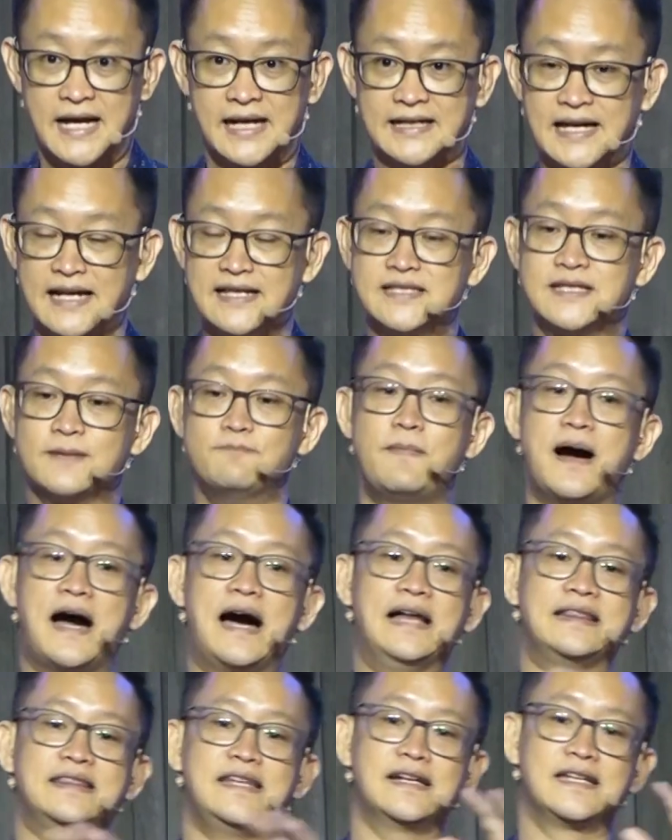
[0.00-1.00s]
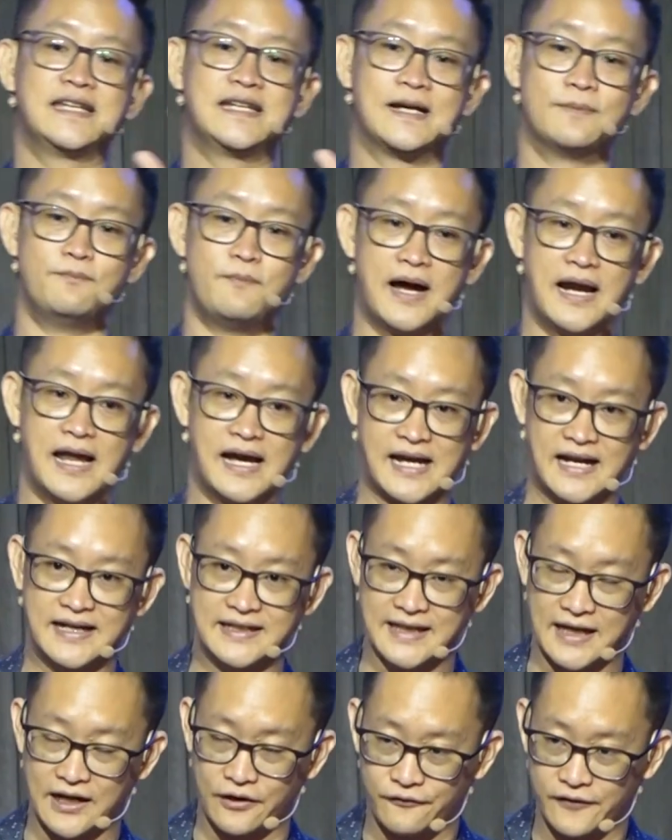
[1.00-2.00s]
dan jemaat yang
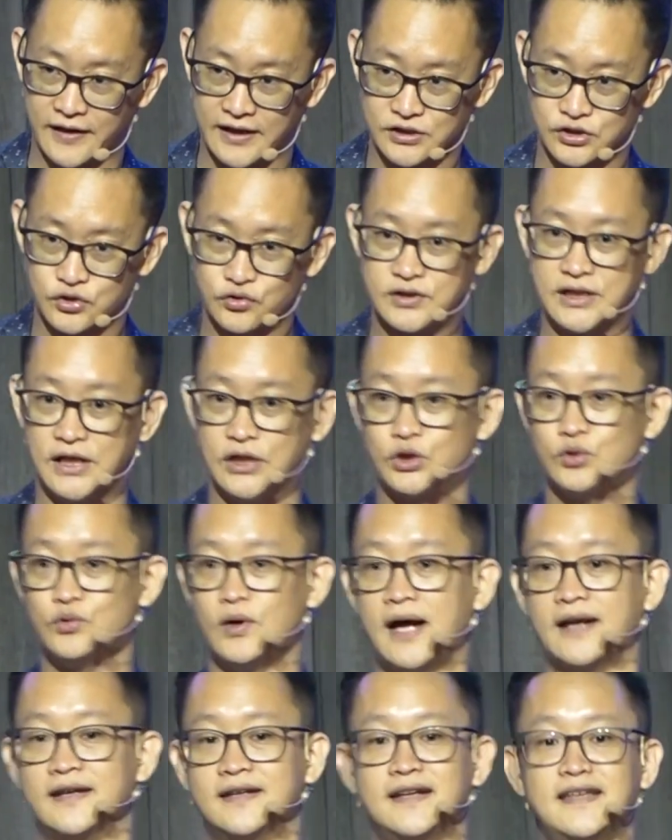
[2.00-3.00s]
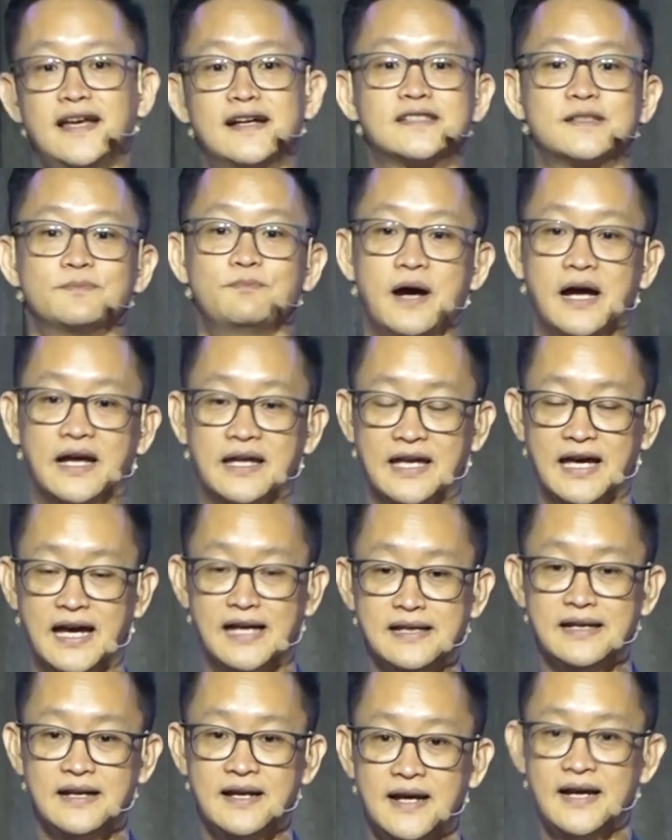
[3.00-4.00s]
digembalakan di Efesus itu ada yang
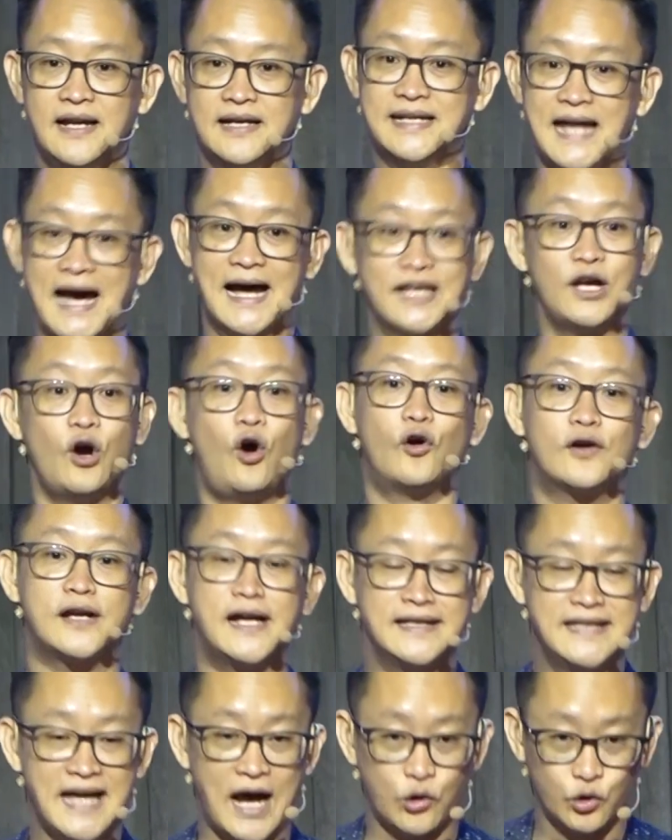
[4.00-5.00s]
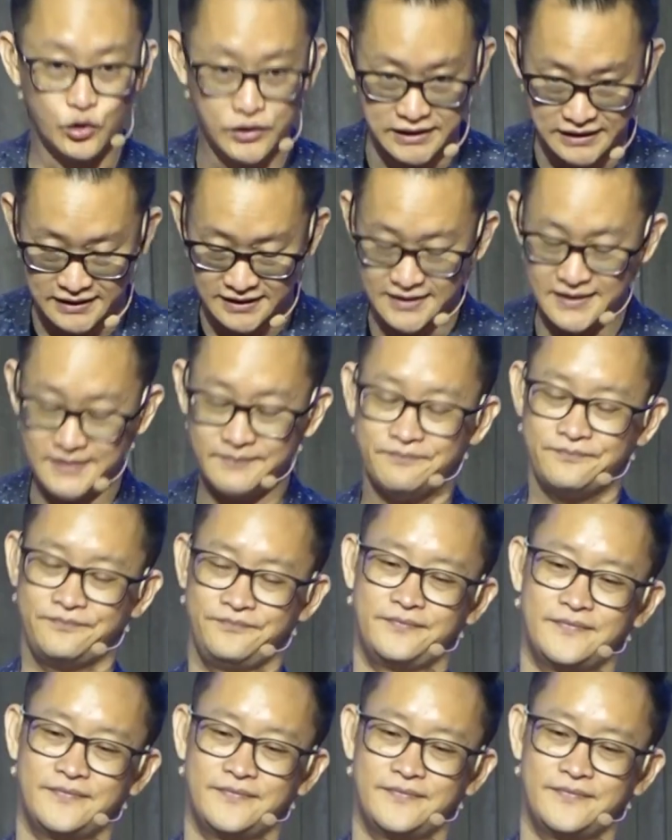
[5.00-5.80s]
sebagian dari orang Yahudi,